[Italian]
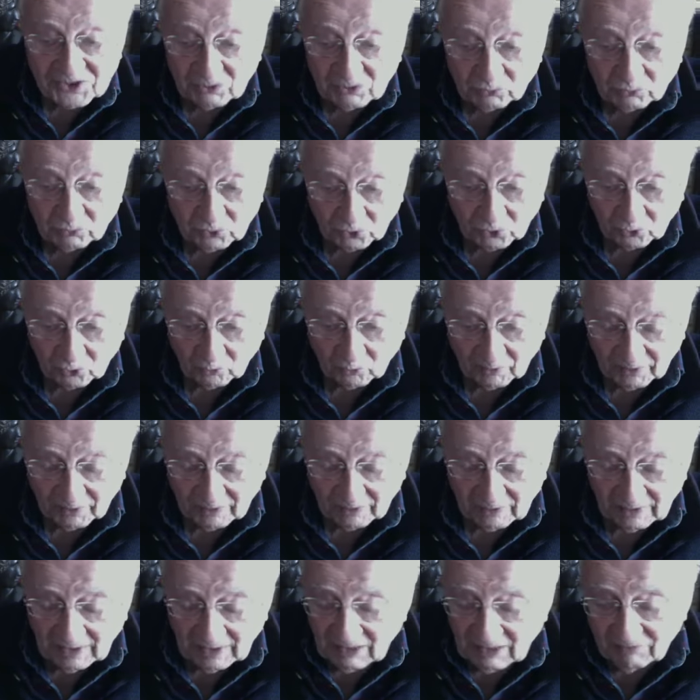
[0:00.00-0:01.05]
autonoma,
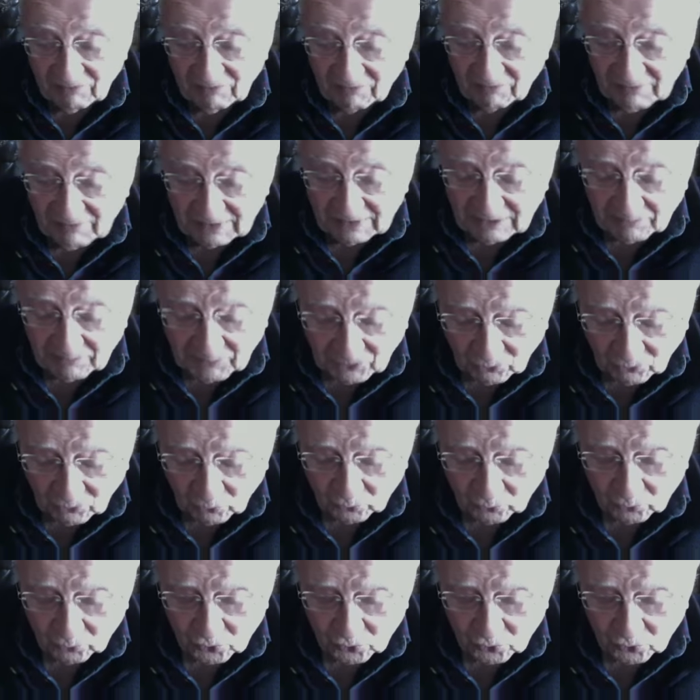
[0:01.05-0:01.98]
va avanti per conto